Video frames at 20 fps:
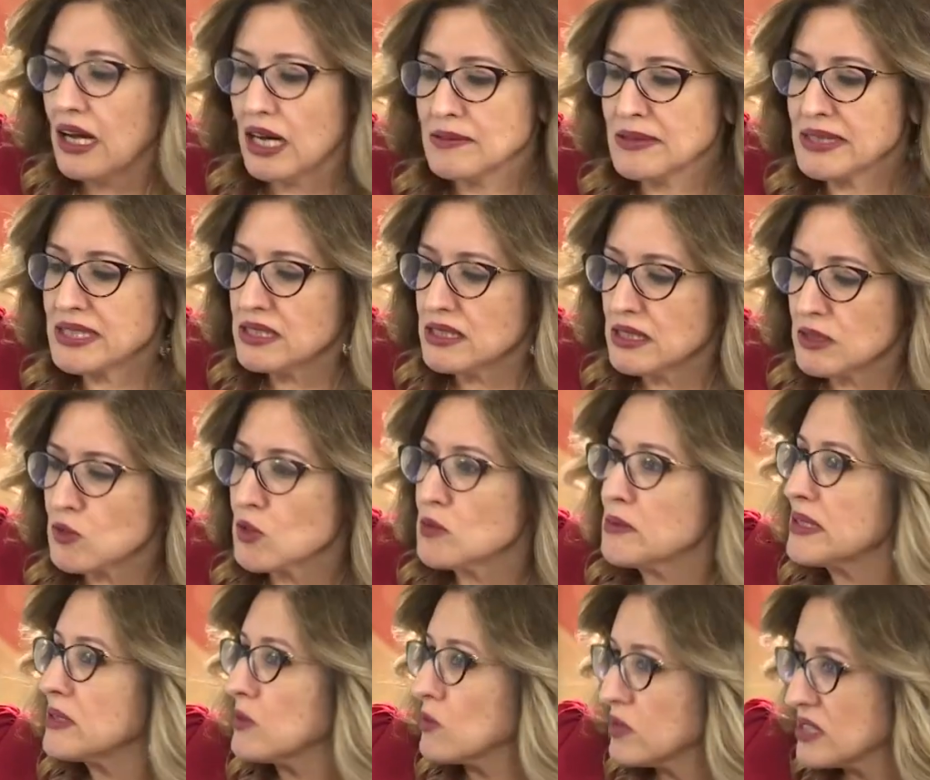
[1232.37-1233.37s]
Ama şimdi
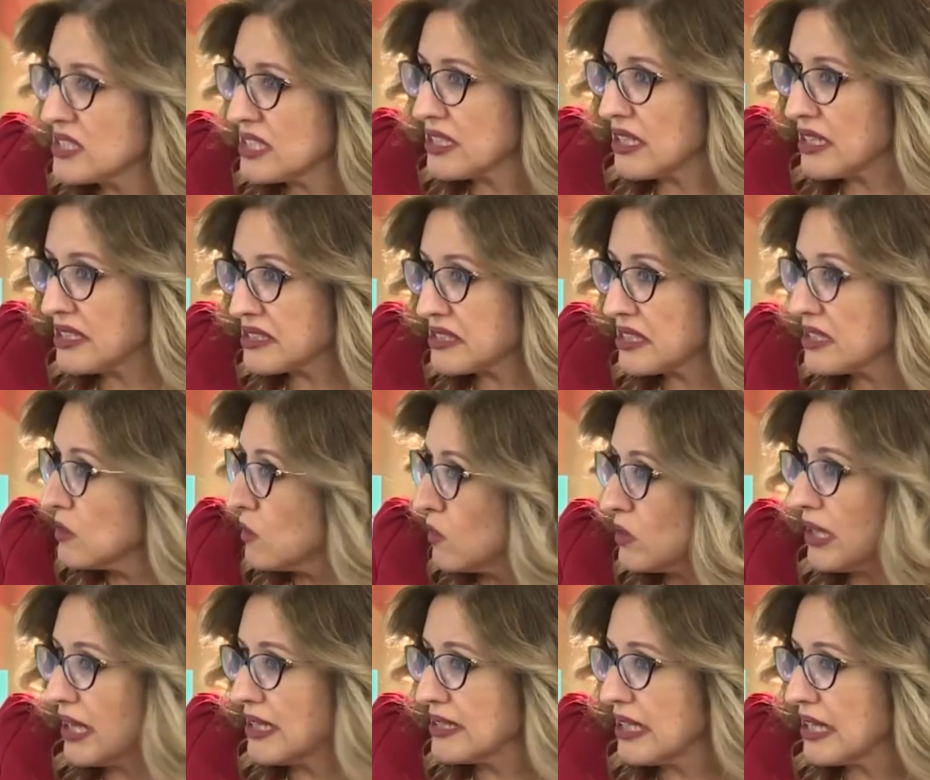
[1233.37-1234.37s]
romatolojik hastalığı
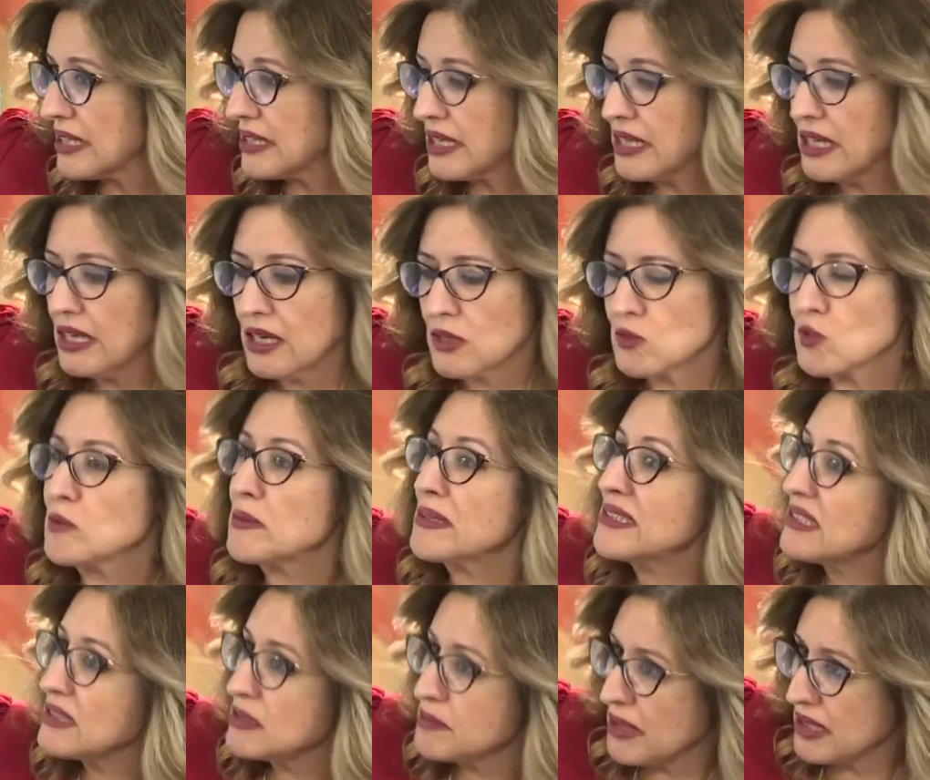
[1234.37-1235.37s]
olanlar,
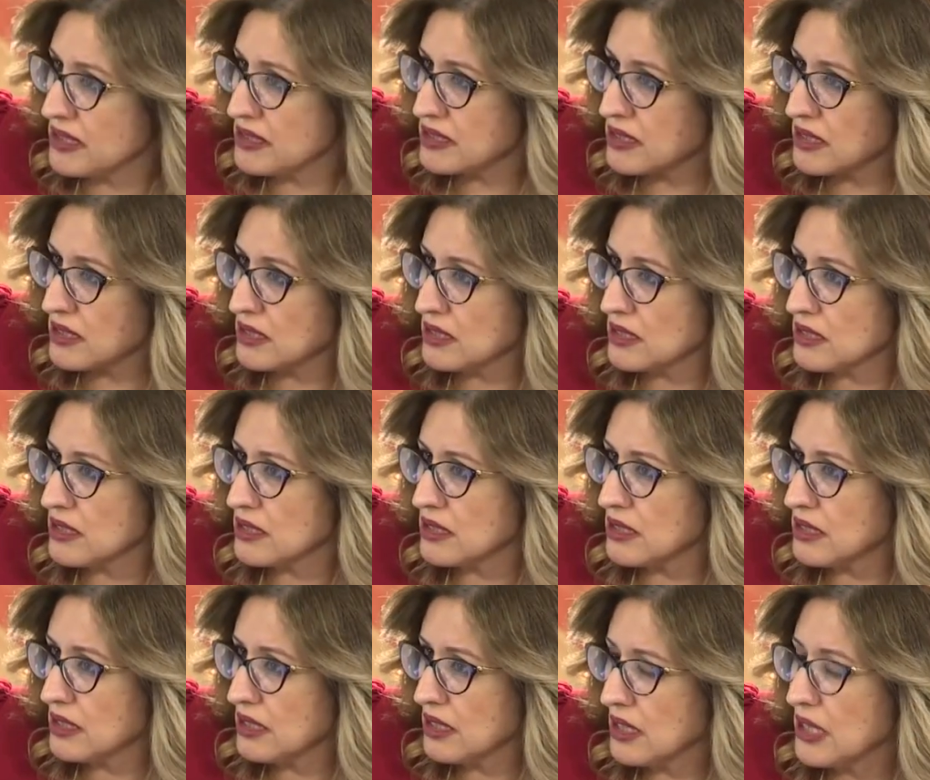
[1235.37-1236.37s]
romatizma hastalıkları,
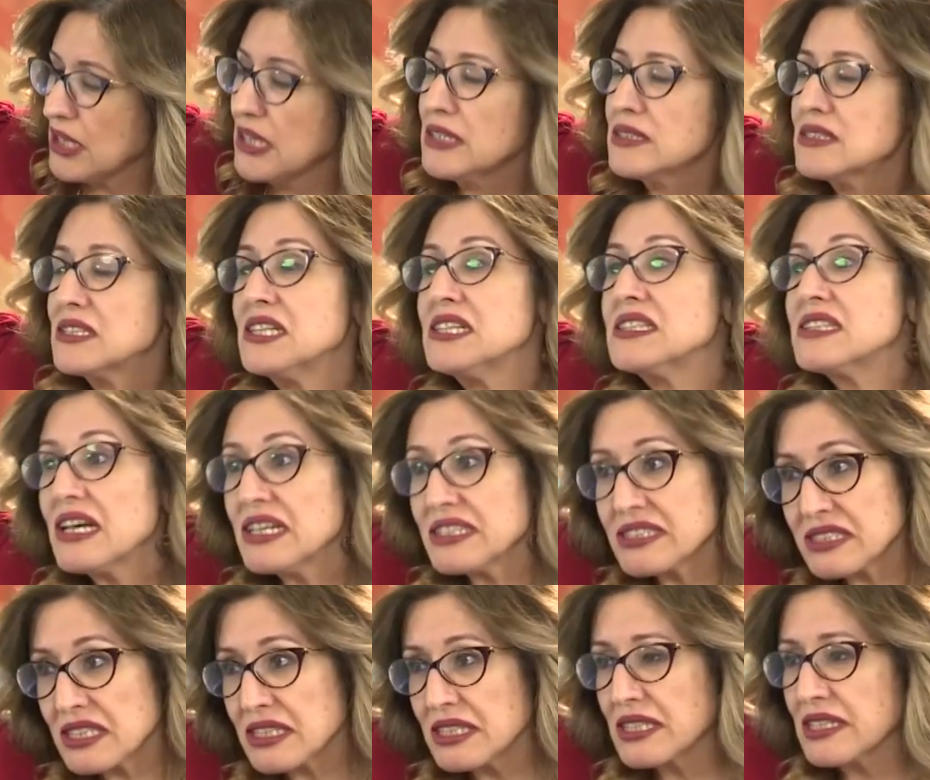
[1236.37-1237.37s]
cilt hastalıkları, cilt
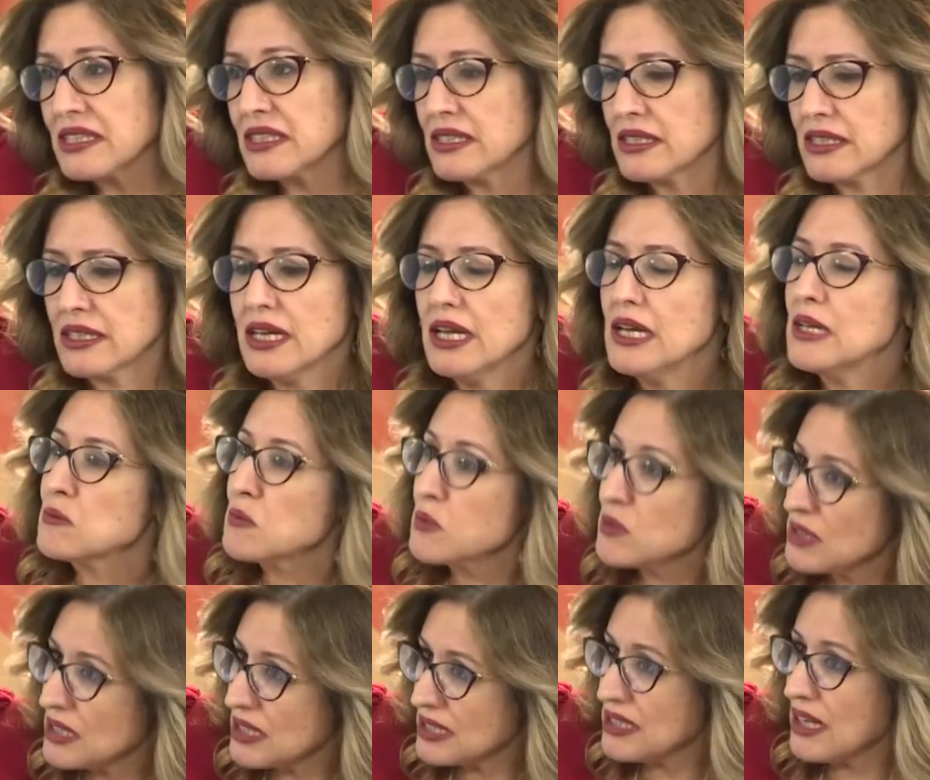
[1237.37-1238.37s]
hastalıkları
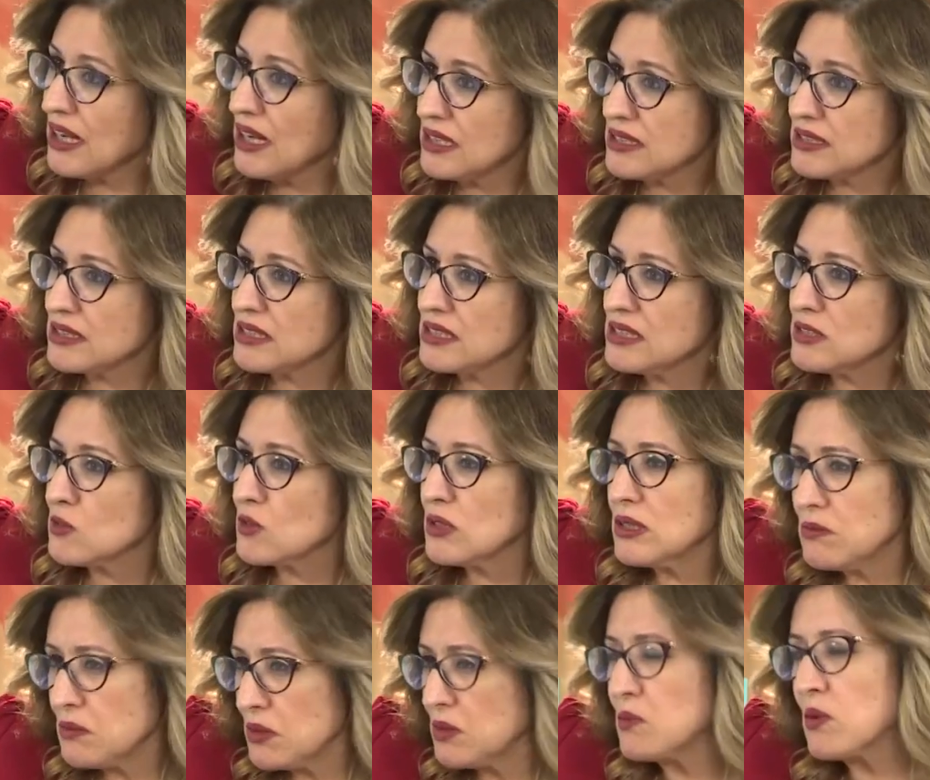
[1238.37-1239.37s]
bunlara da artık işte
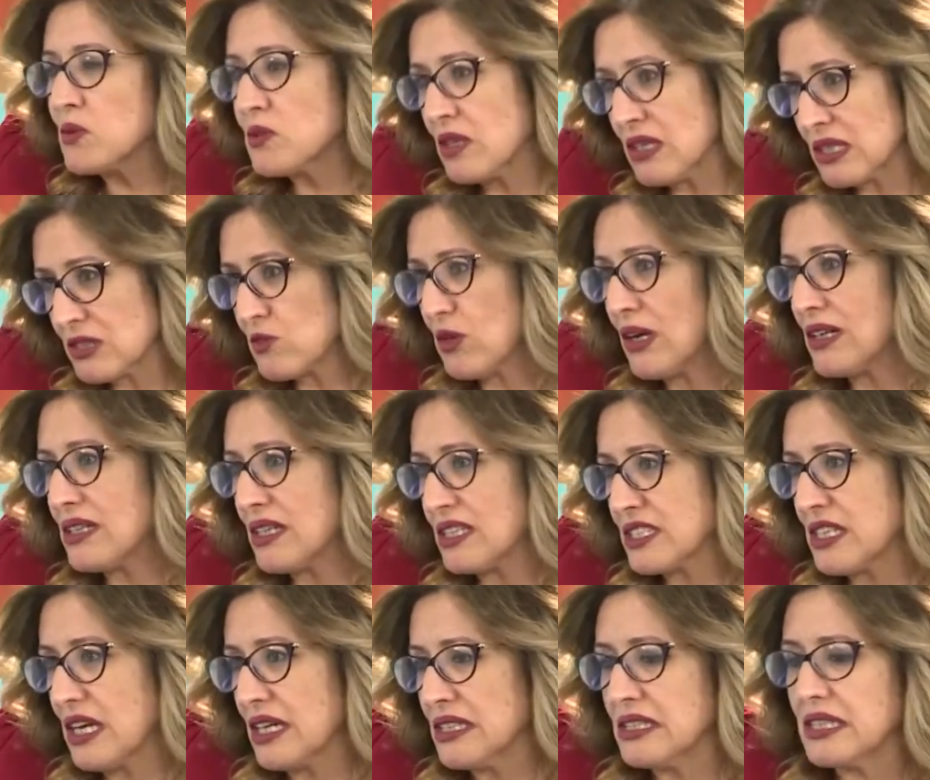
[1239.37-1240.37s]
immün modülatör
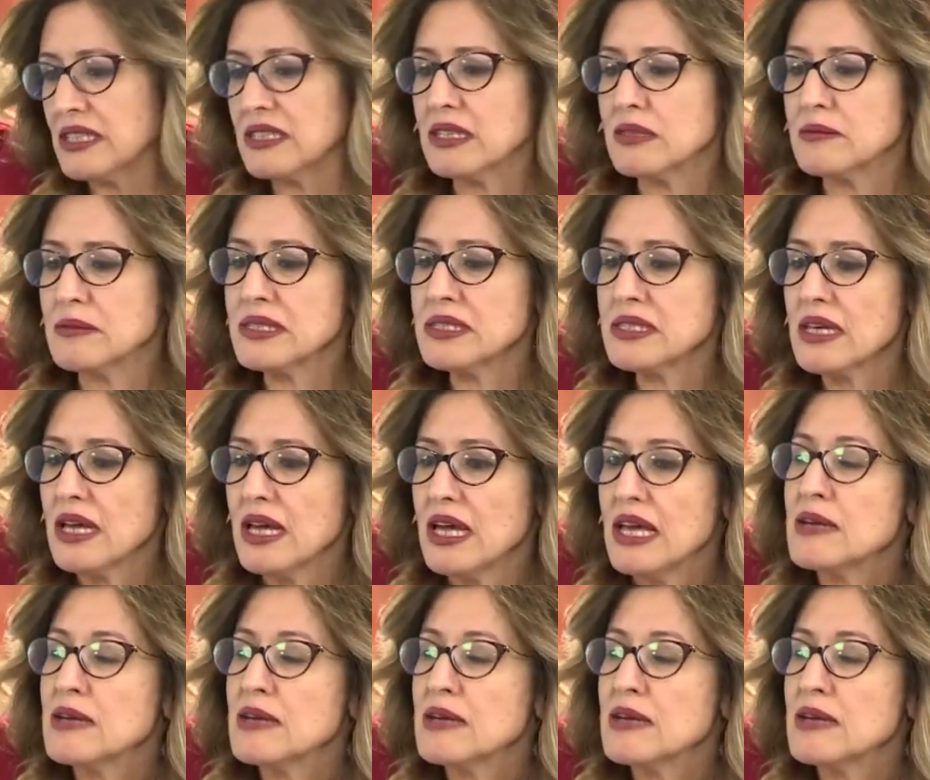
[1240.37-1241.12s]
ajan dediğimiz